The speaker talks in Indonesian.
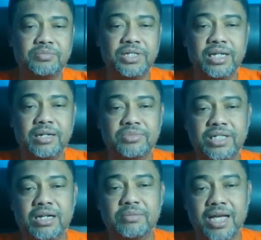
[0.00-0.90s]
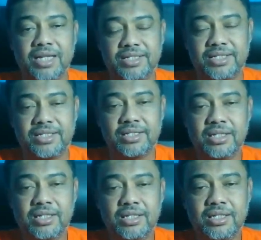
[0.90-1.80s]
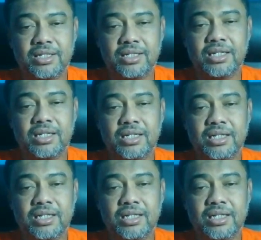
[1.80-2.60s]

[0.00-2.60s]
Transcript: lebih jam 13 lebih.